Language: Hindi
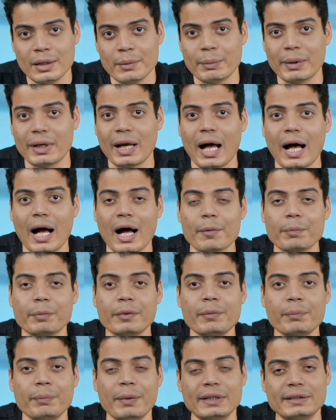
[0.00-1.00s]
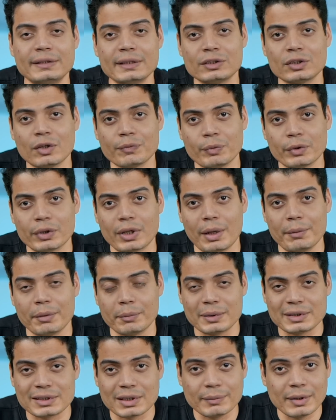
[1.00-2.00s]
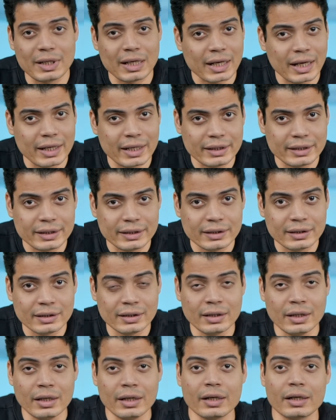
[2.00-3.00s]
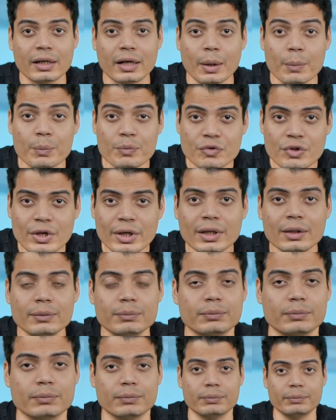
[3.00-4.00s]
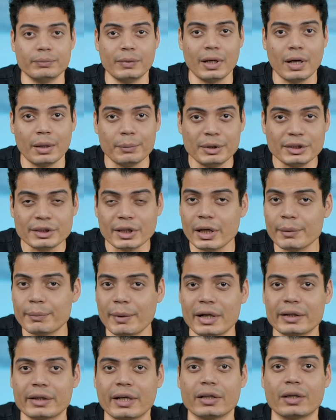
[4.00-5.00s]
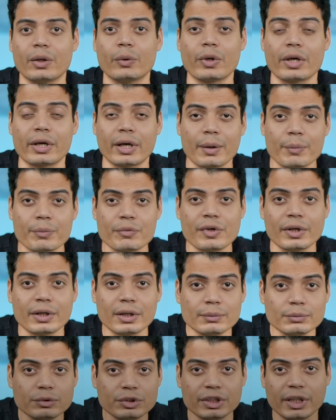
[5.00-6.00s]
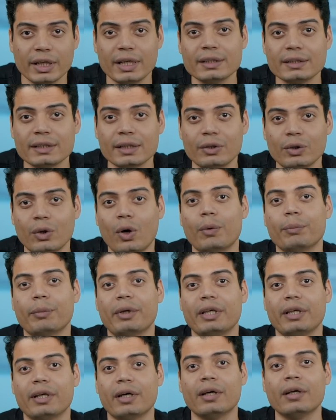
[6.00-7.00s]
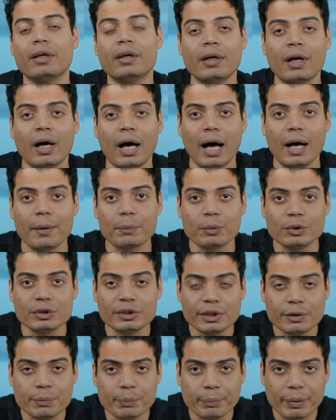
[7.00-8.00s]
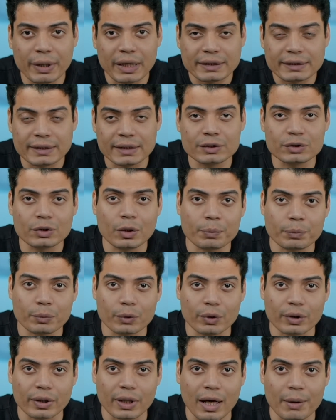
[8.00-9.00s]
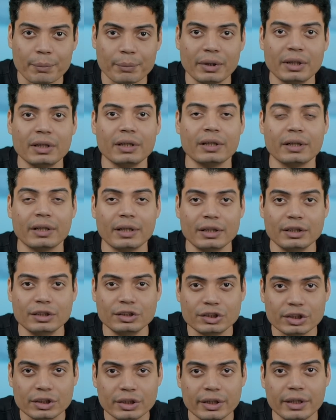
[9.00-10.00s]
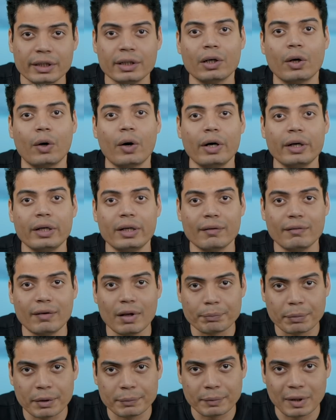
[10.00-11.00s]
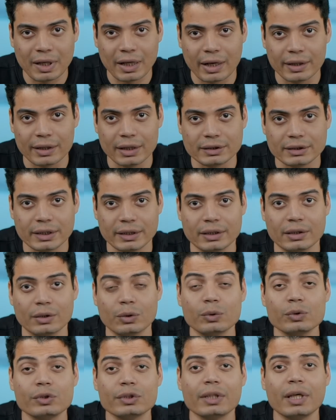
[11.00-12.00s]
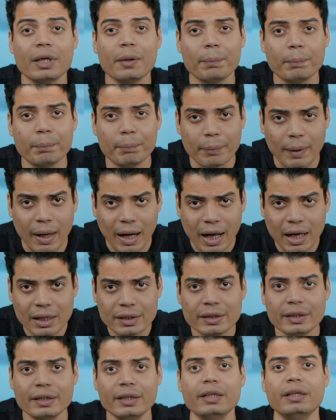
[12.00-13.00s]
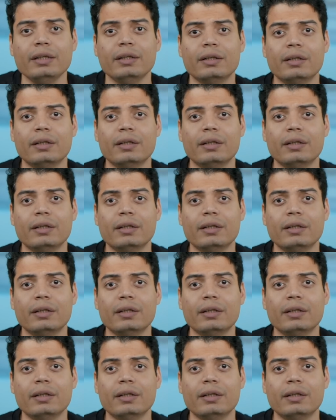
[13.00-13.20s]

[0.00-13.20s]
पर आपने बेसिक्स ऑफ प्रोग्रामिंग में समय लगाया नहीं कम से कम मैं हमेशा ये बात कहता हूँ कि कम से कम छः से नौ महीना आपको सिर्फ बेसिक्स ऑफ प्रोग्रामिंग इंजीनियरिंग और डेवलपमेंट में लगाना चाहिए उसके बाद ही